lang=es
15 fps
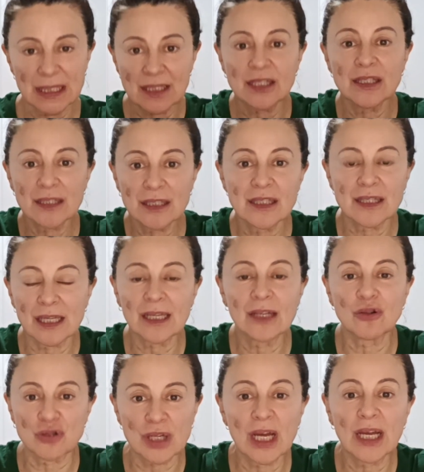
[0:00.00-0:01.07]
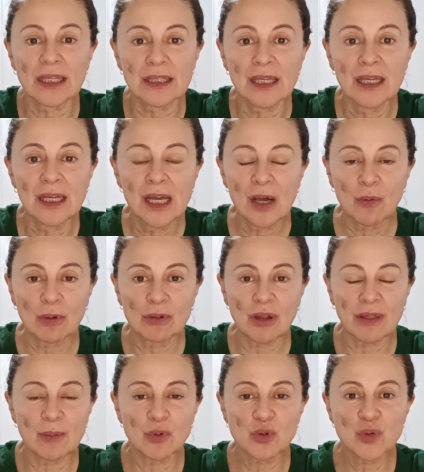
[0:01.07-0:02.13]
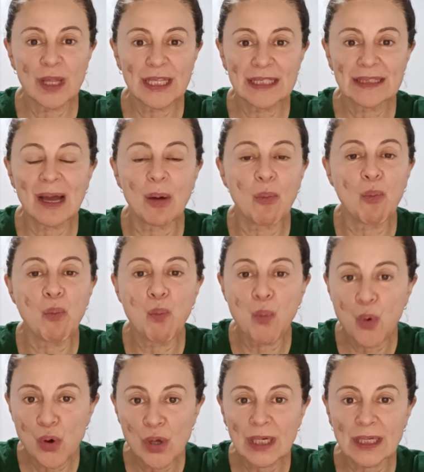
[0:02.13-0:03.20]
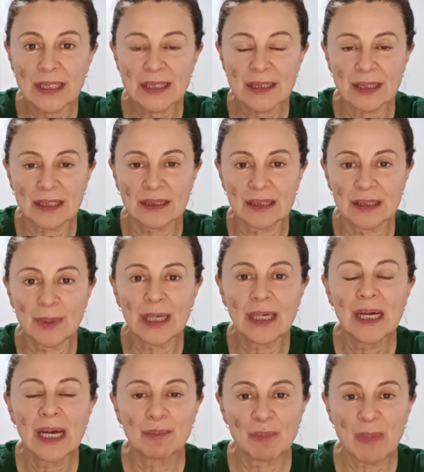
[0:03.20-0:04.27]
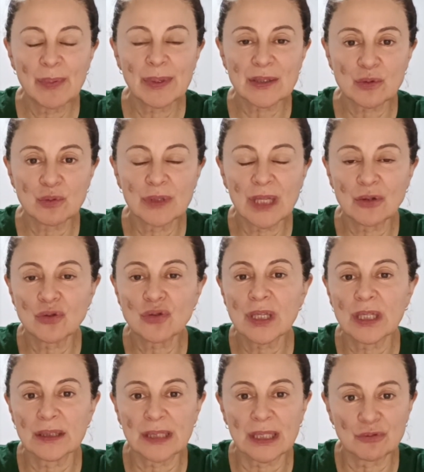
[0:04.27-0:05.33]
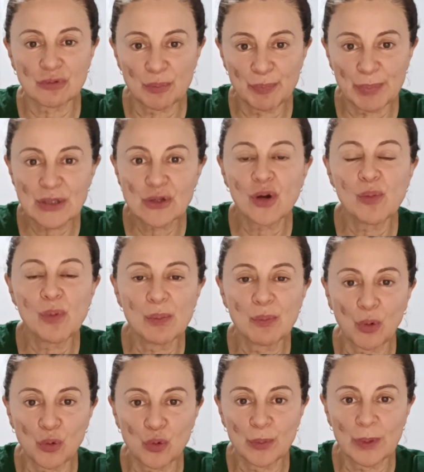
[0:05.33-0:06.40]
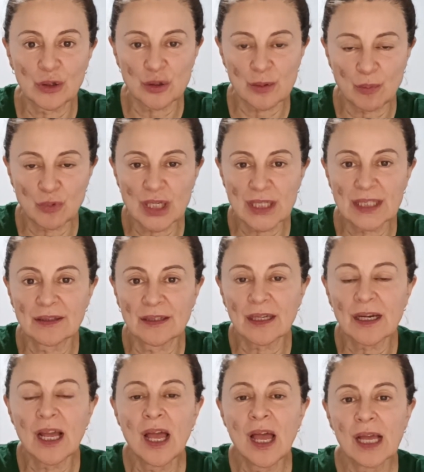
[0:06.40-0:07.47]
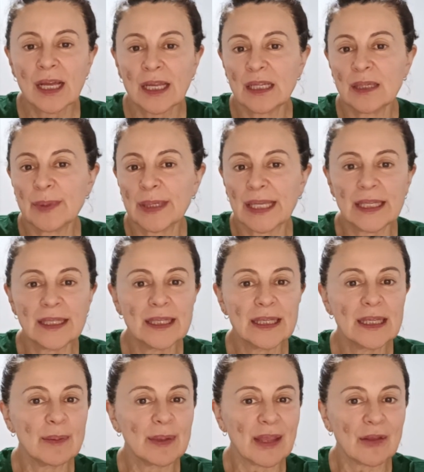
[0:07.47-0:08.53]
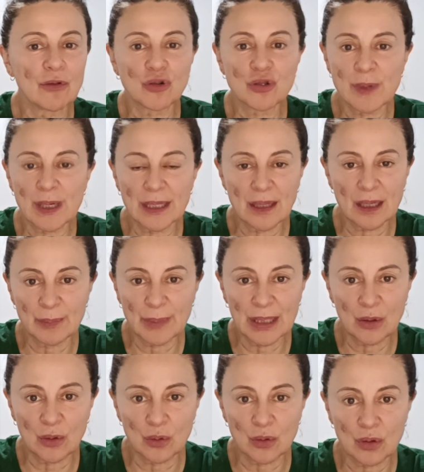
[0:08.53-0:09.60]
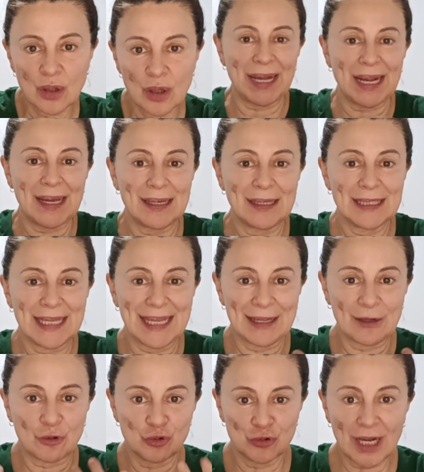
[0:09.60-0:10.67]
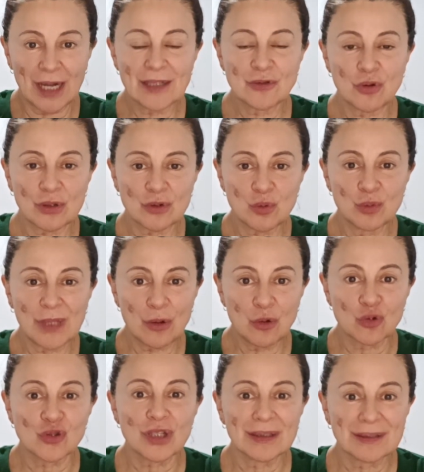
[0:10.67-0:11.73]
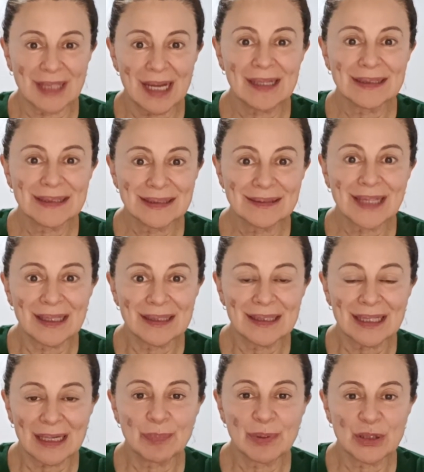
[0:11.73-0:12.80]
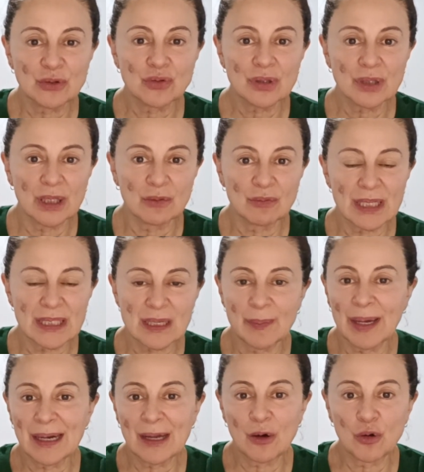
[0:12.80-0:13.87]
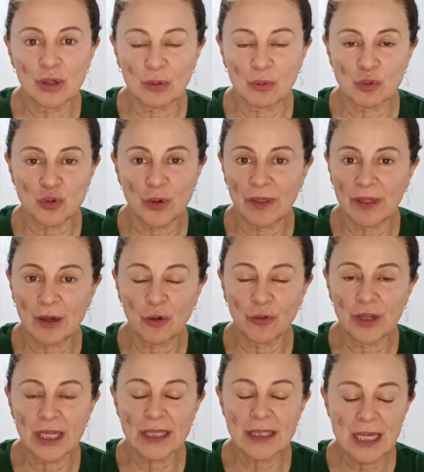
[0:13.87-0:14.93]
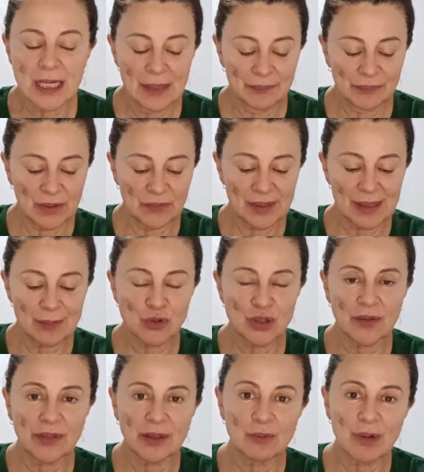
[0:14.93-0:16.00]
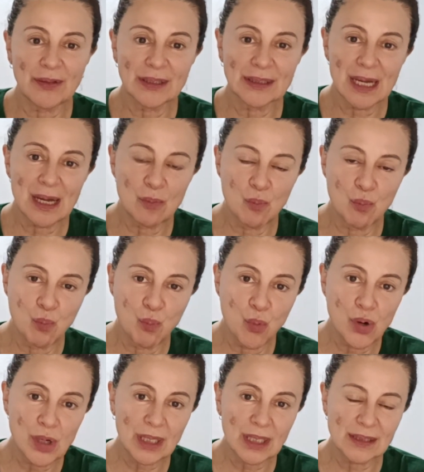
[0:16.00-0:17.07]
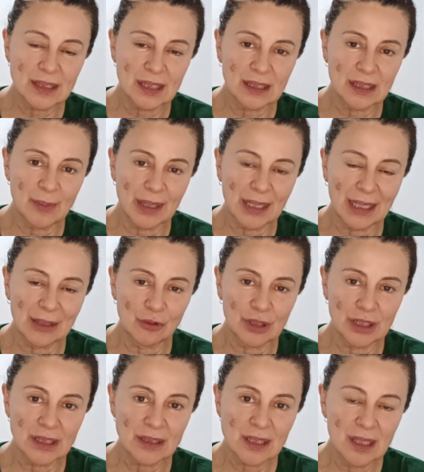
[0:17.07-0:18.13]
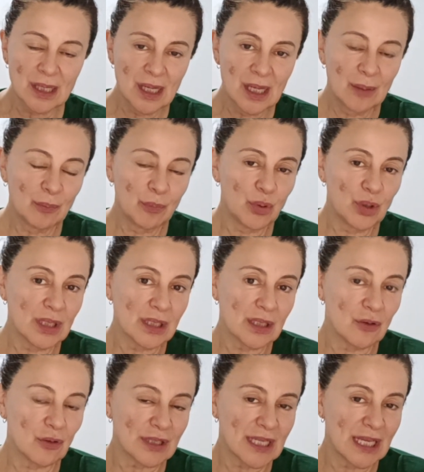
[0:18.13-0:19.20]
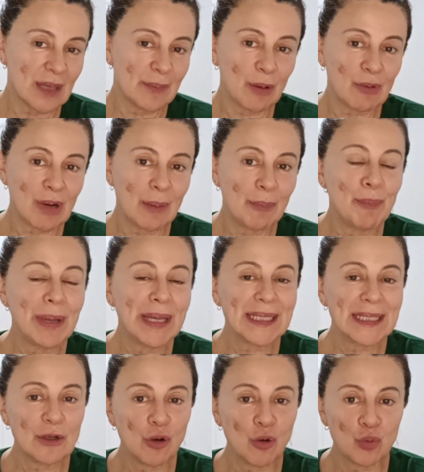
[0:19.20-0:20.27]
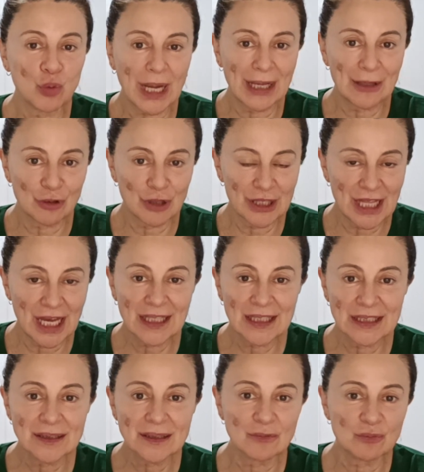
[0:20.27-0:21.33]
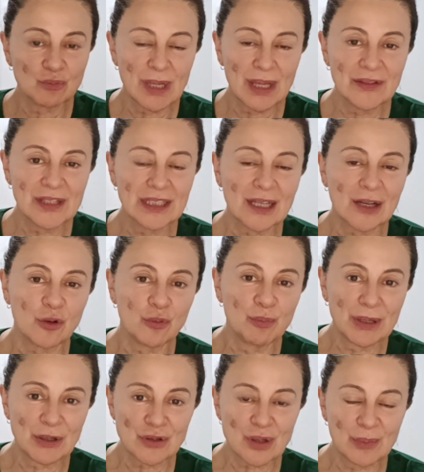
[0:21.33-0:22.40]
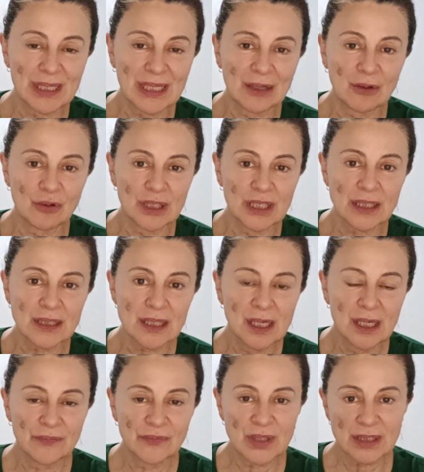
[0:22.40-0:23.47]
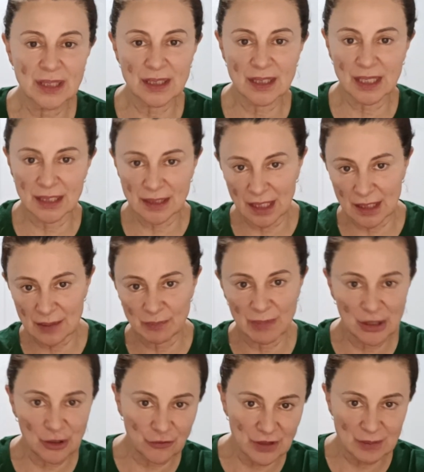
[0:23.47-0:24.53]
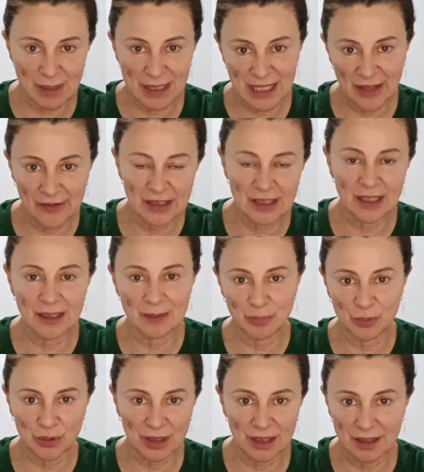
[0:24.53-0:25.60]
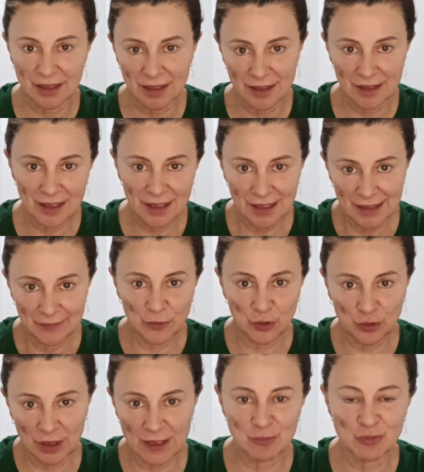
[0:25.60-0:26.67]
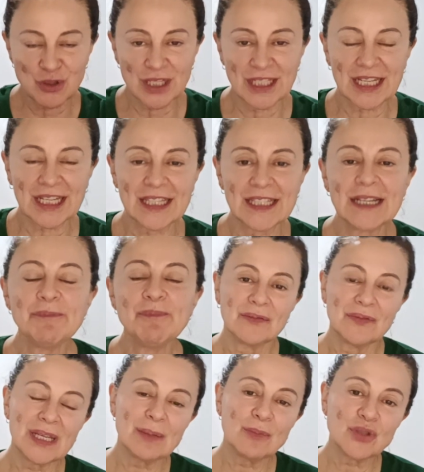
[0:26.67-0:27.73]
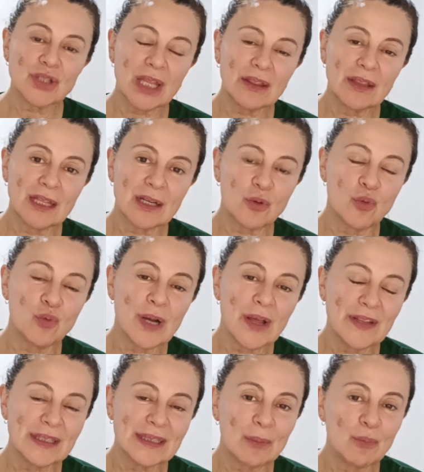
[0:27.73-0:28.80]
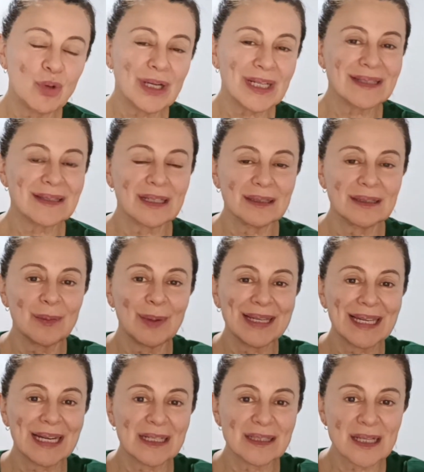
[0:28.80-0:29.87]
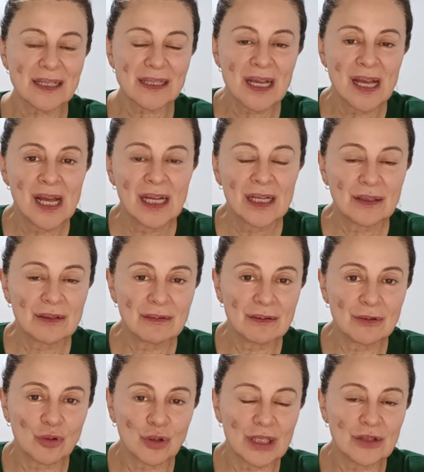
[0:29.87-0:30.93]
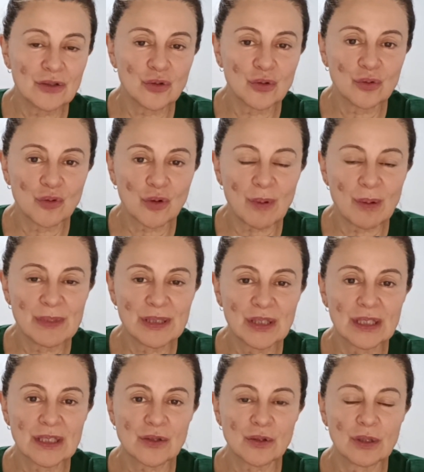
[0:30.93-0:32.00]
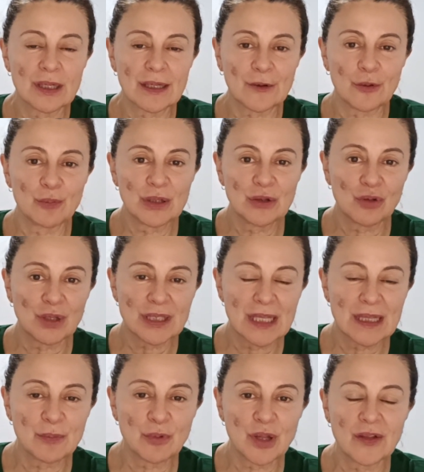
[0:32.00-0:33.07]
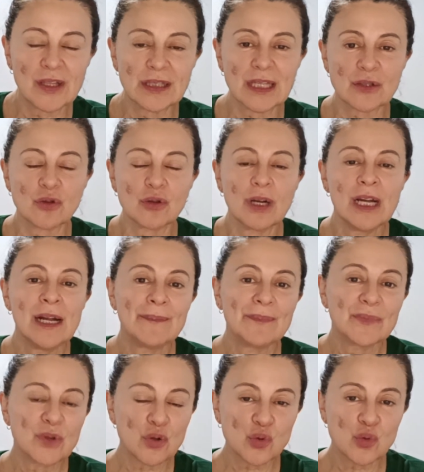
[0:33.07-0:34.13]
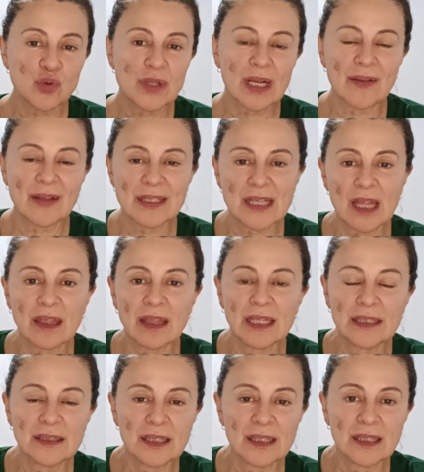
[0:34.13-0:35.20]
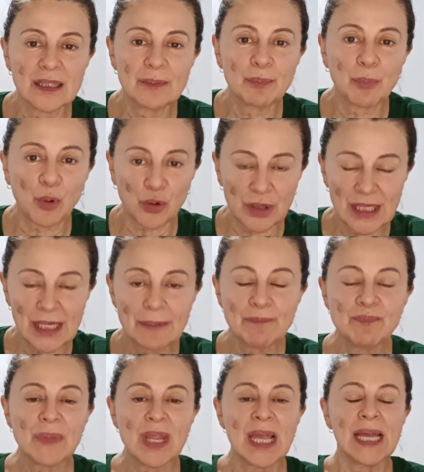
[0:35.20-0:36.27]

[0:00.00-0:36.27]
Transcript: Sí, sí que los hay. Cuando hacemos una dieta muy restrictiva va a haber resultados tanto en peso como en volumen. Nos vamos a sentir que el bikini y el bañador nos va a quedar mejor. Para encontrar estos resultados tan, tan rápidos, en una semana o incluso en cinco días, tendríamos que hacer una dieta muy restrictiva en calorías, pues lo que se llama una very low calorie diet, una dieta con menos de mil calorías, de estas que estás medio desmayadita porque no tienes mucha energía. Tendríamos que hacer una dieta muy restrictiva en grasas. Lo que yo normalmente recomiendo en este tipo de dieta son dos cucharadas de aceite por día.